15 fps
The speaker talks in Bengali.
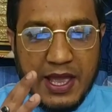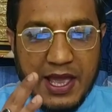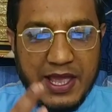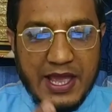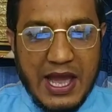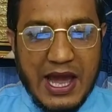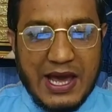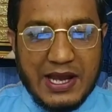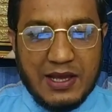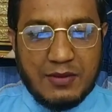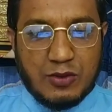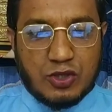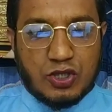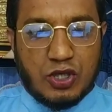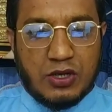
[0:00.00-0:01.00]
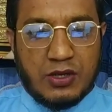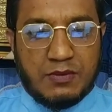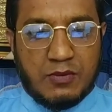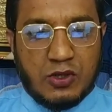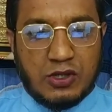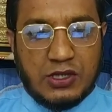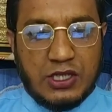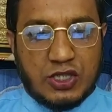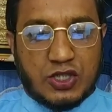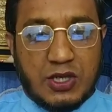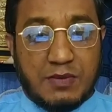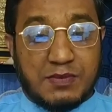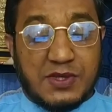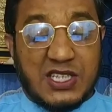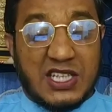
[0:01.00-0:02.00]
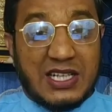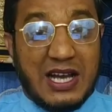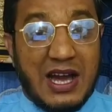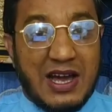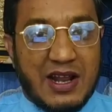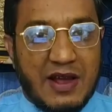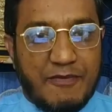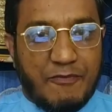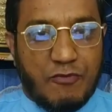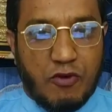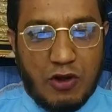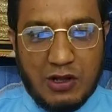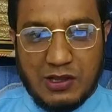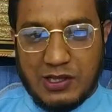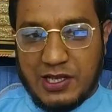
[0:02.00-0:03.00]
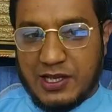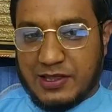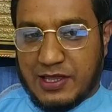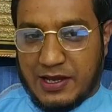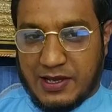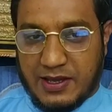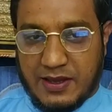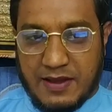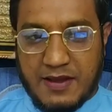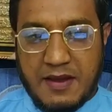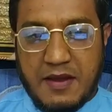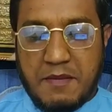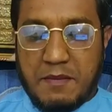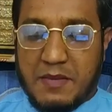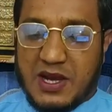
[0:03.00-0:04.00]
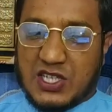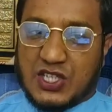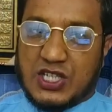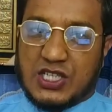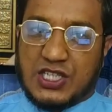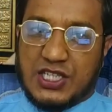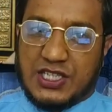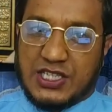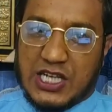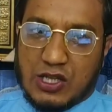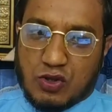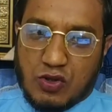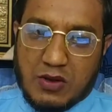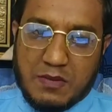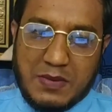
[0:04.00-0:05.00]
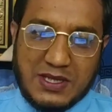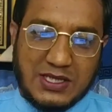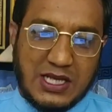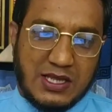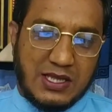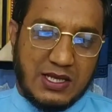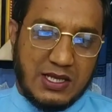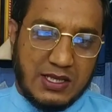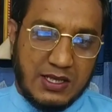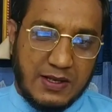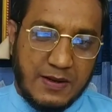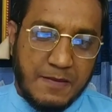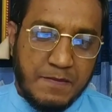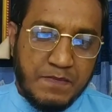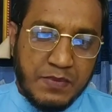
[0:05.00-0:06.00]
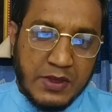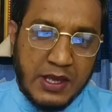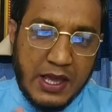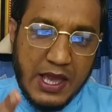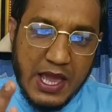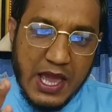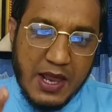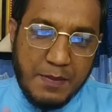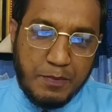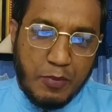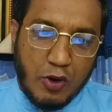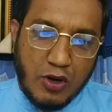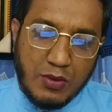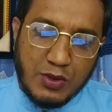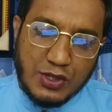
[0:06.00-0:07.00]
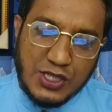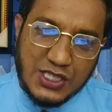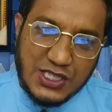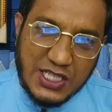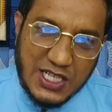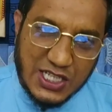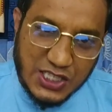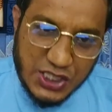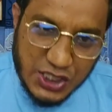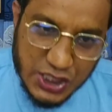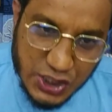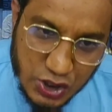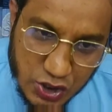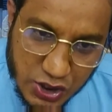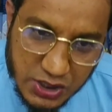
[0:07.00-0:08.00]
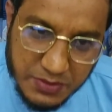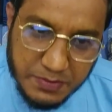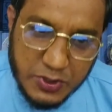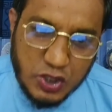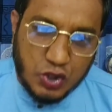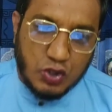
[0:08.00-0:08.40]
এই আড়াই বছরের মধ্যে সবচেয়ে খারাপ ফল দিয়ে থাকে মেষ রাশির জাতক বা জাতিকাদের এর পরবর্তী যে রাশি সেটি হচ্ছে বৃষ